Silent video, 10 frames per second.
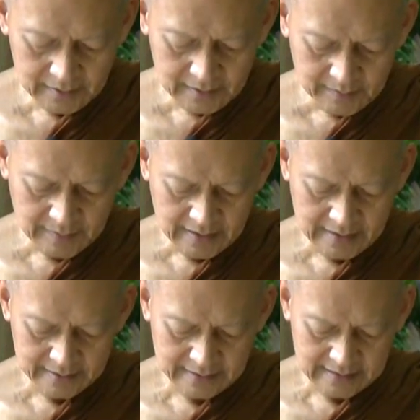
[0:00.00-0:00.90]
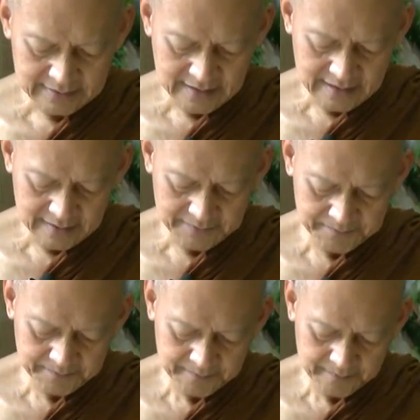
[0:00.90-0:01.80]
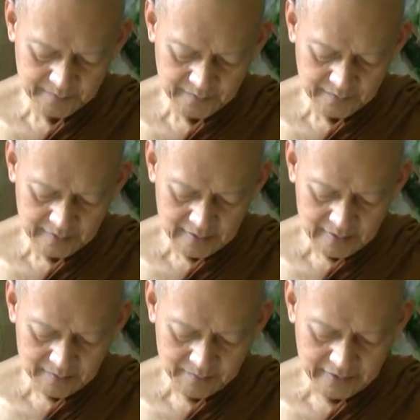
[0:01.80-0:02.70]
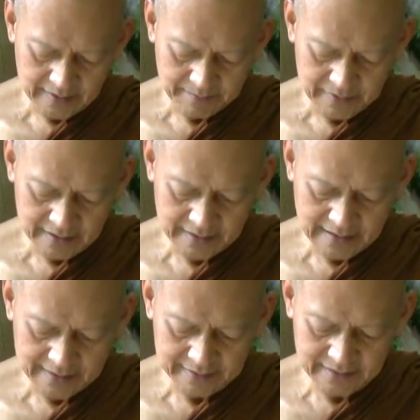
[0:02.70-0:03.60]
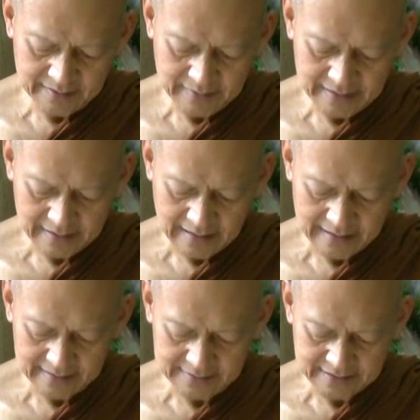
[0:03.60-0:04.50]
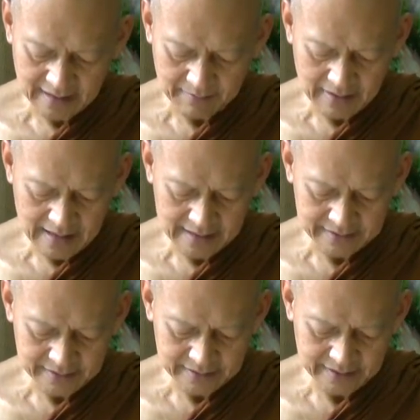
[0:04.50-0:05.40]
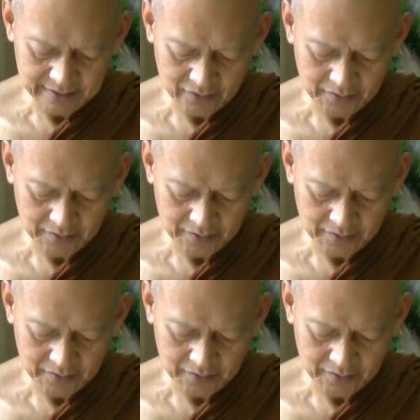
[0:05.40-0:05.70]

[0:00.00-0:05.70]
มหาราชะเปรียบเหมือนในที่ไม่ไกลจากบ้านหรือนิคม